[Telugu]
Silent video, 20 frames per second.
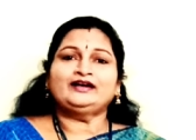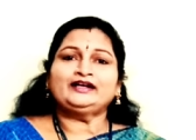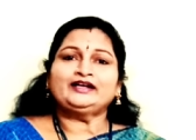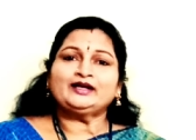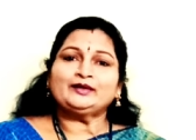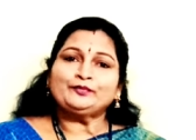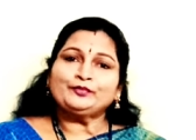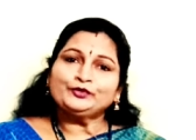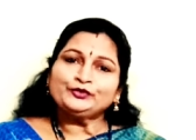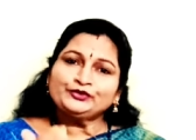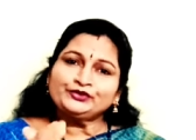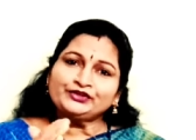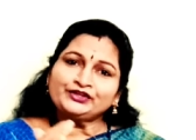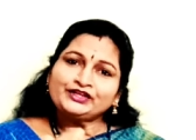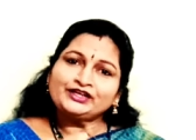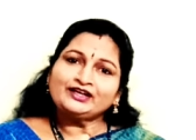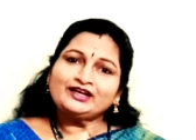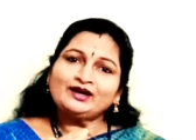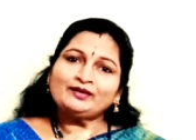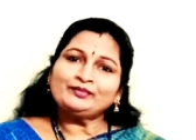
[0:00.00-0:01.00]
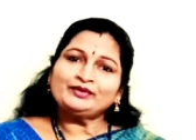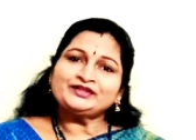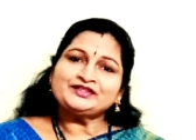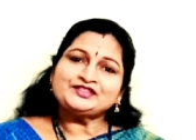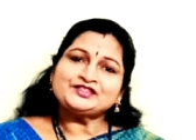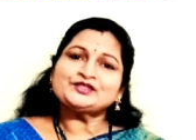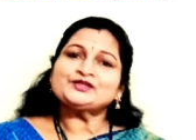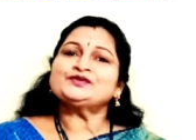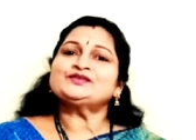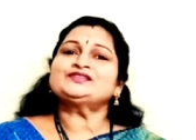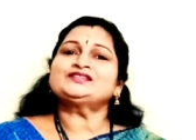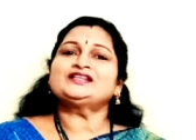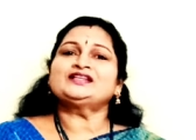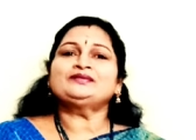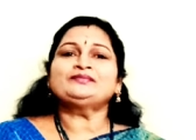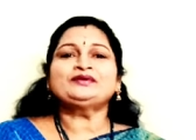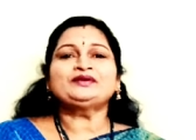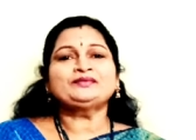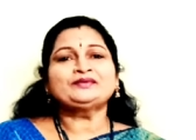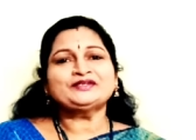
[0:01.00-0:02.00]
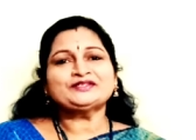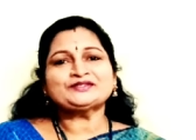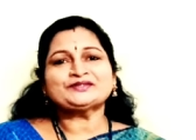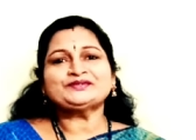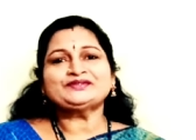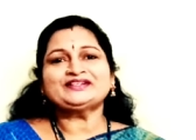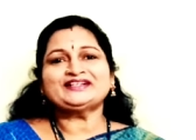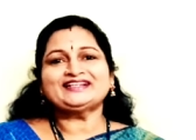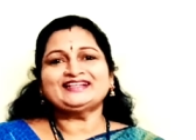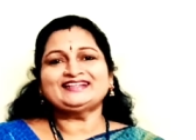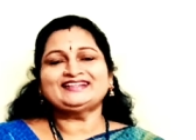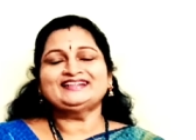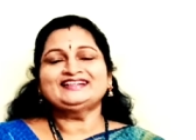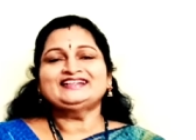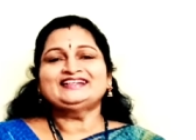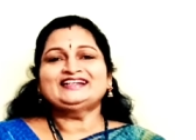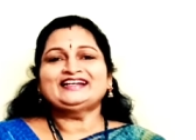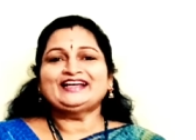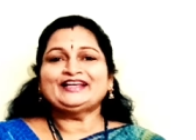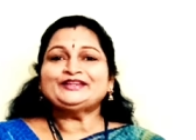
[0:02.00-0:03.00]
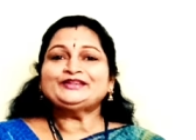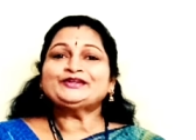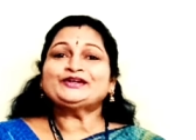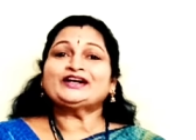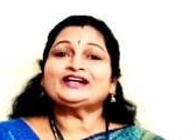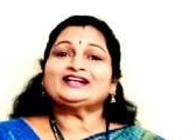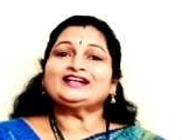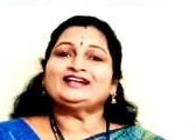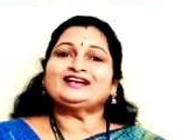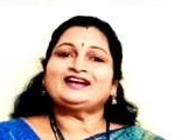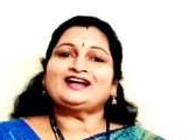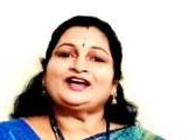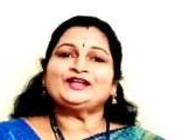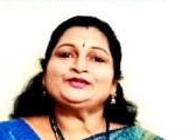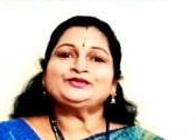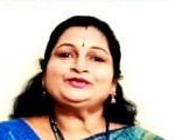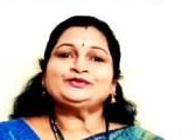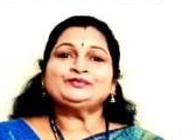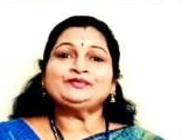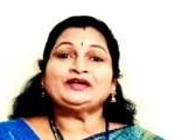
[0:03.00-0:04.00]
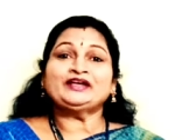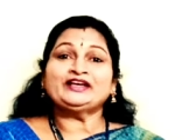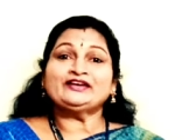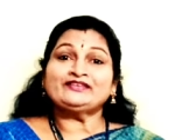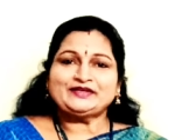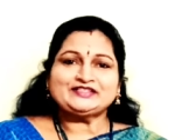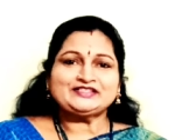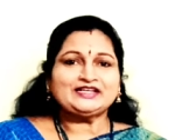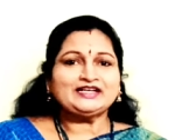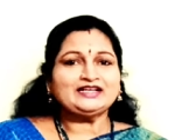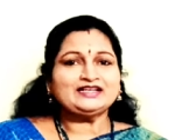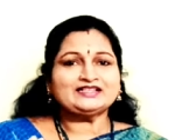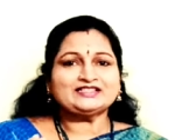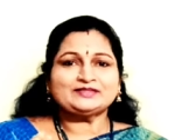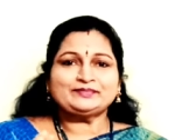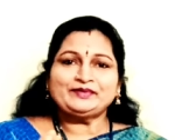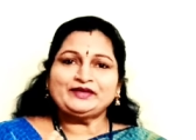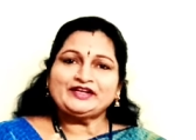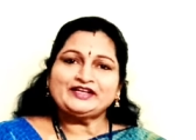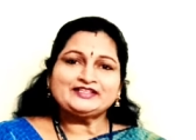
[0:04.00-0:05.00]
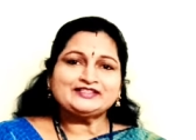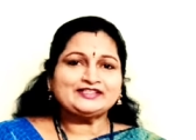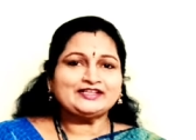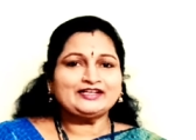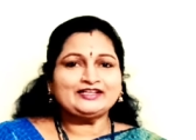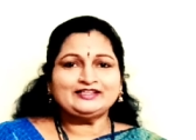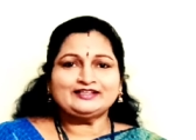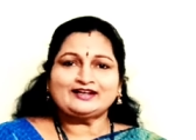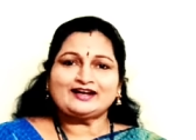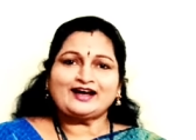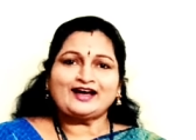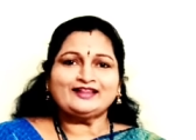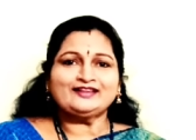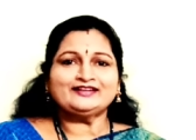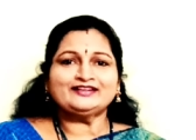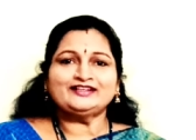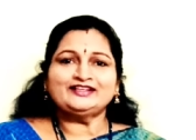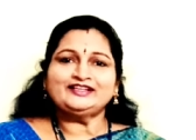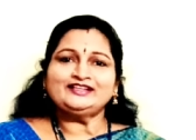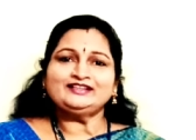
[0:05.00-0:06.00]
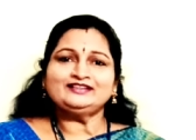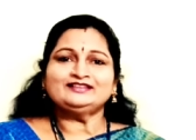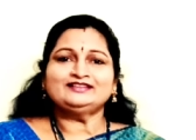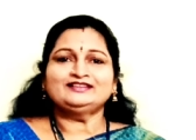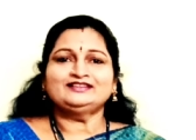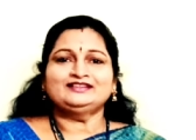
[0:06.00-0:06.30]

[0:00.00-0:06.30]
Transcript: ఇట్లా పొందిగ్గా మంచిగా వస్తుంది మేము వేసుకుంటే ఎందుకు అట్లా రాదు మీకు ఏమైనా ఎక్స్పీరియన్స్ అనేది కాదండి